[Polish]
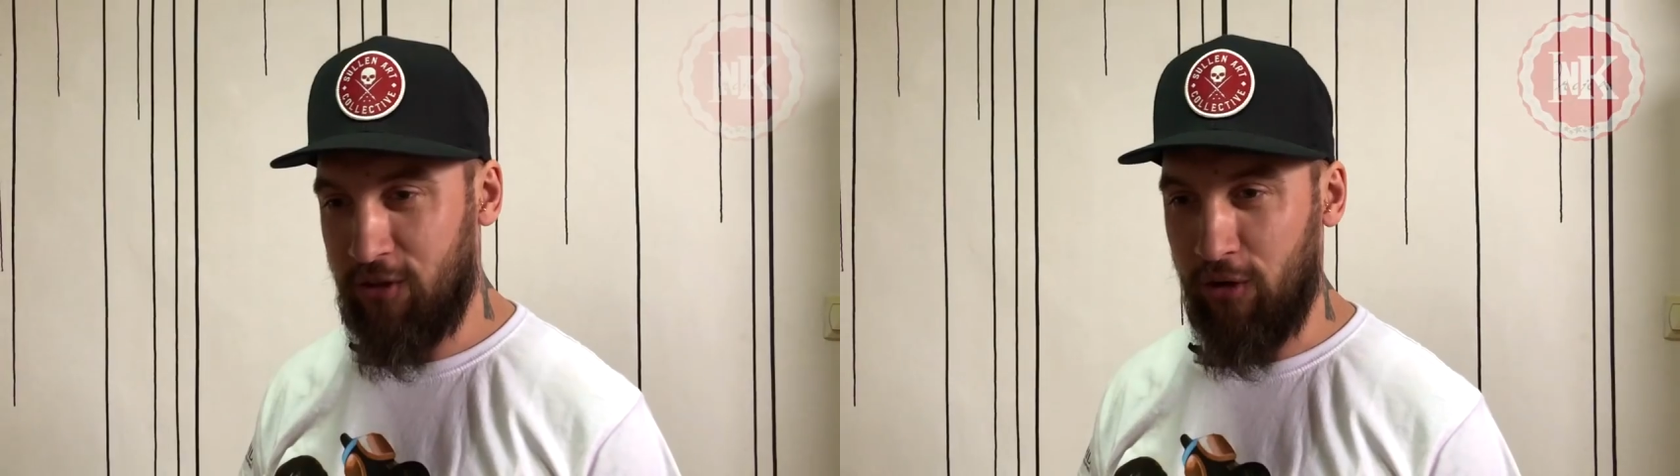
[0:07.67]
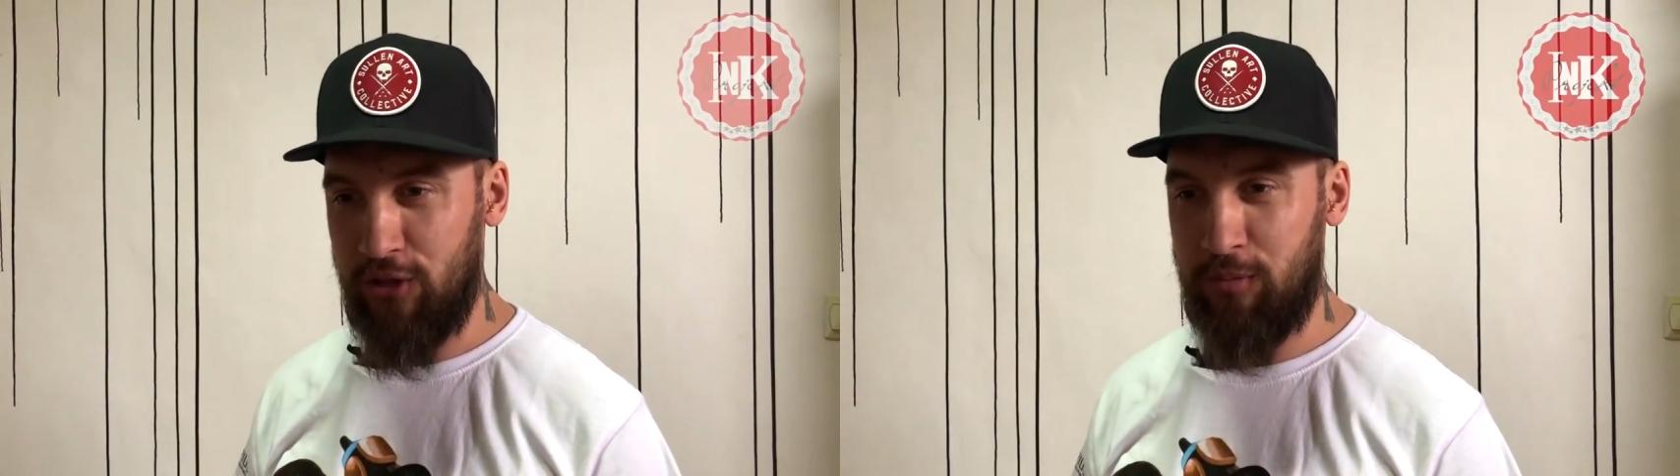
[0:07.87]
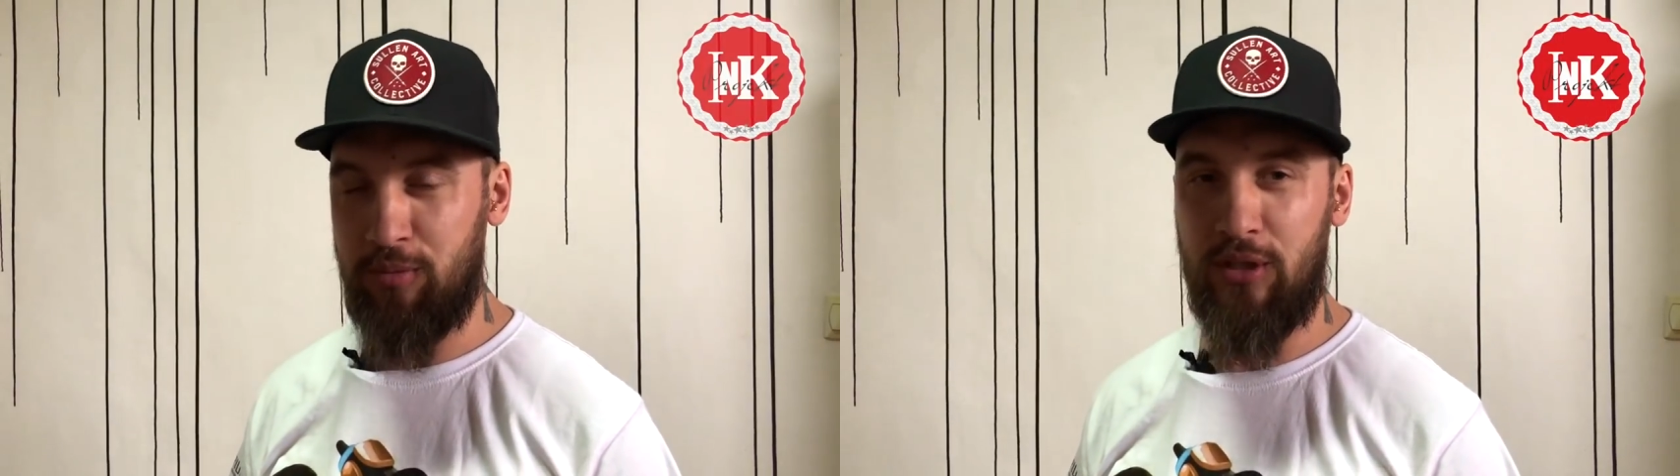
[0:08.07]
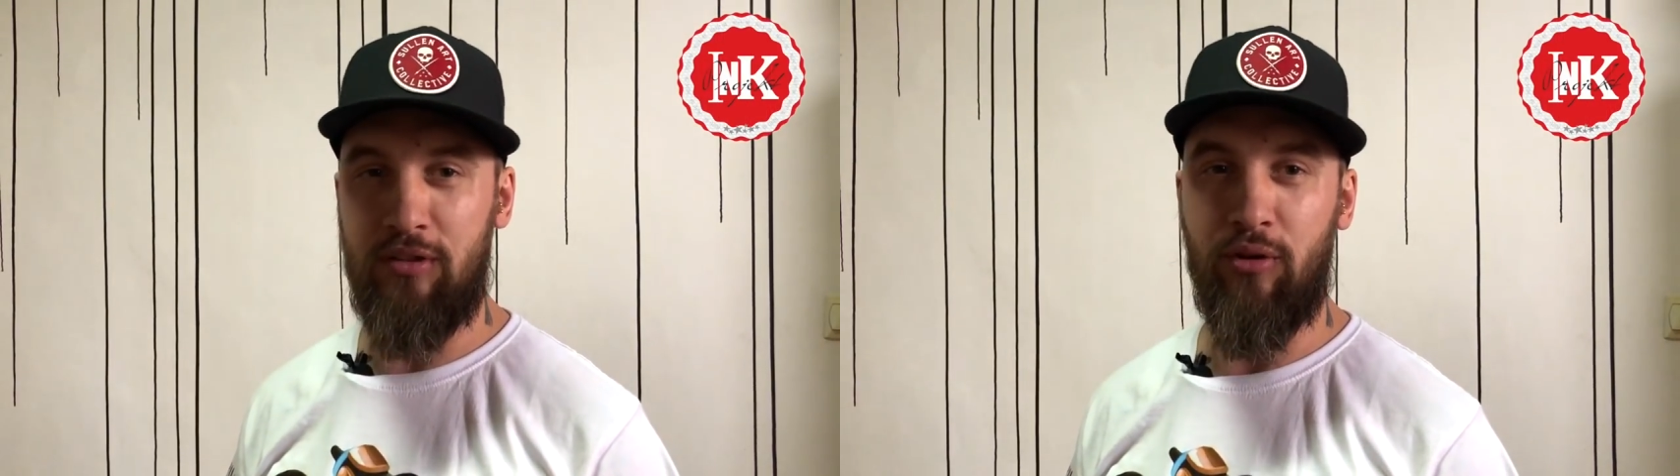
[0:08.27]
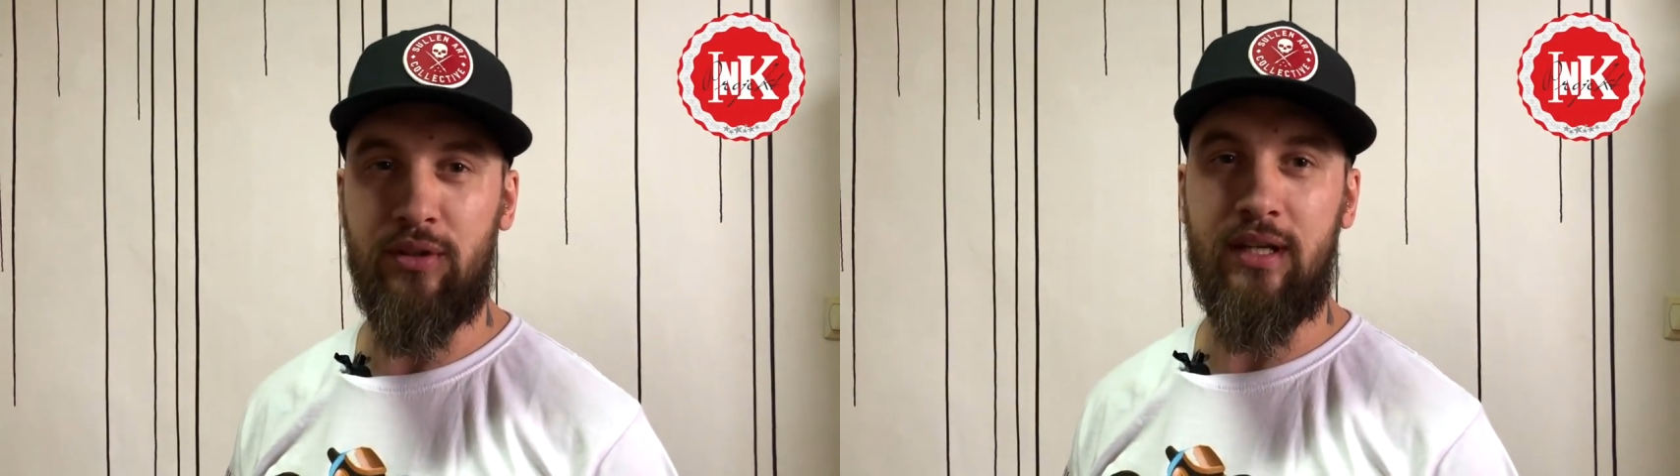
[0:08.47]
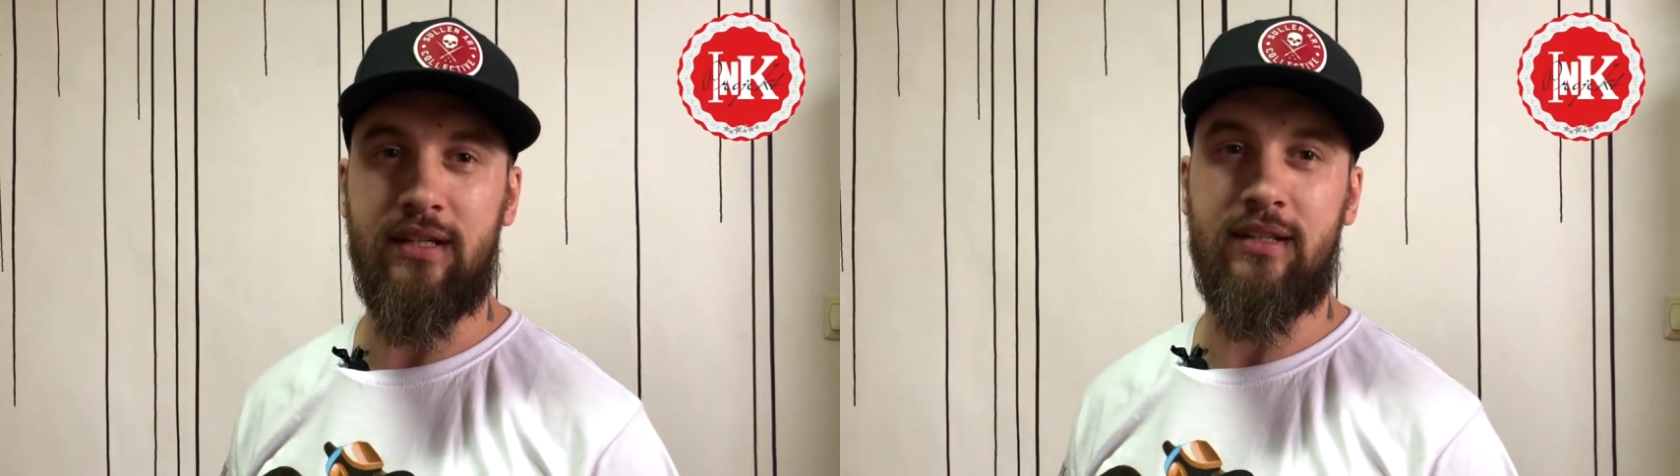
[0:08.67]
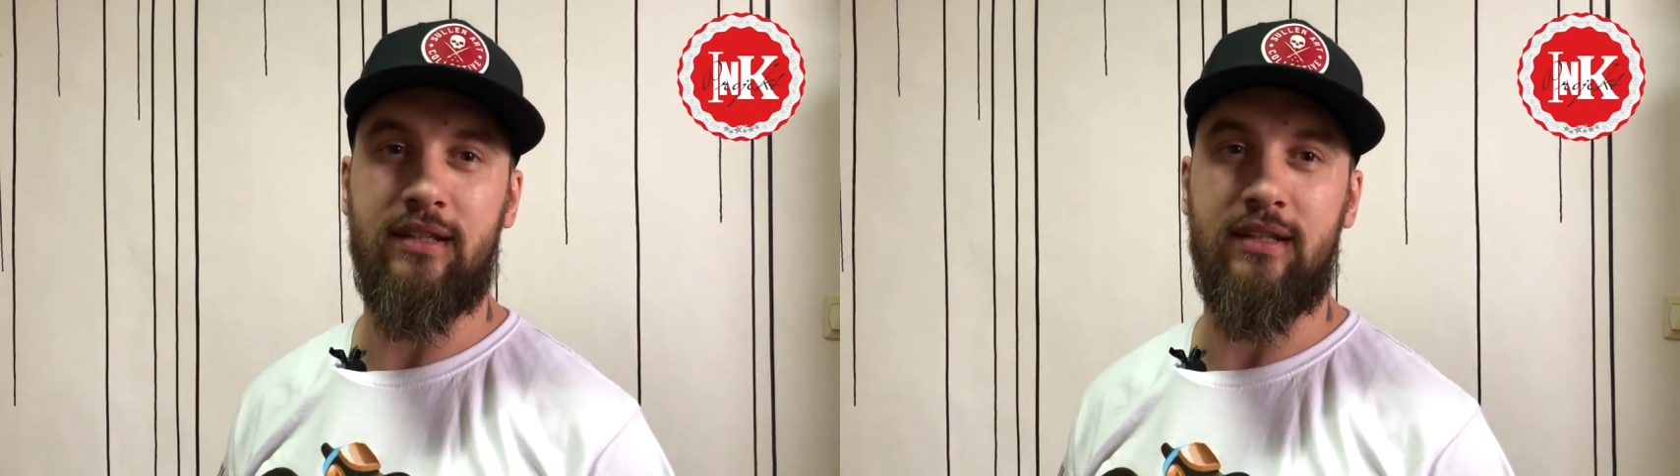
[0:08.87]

Kończąc poprzedni wątek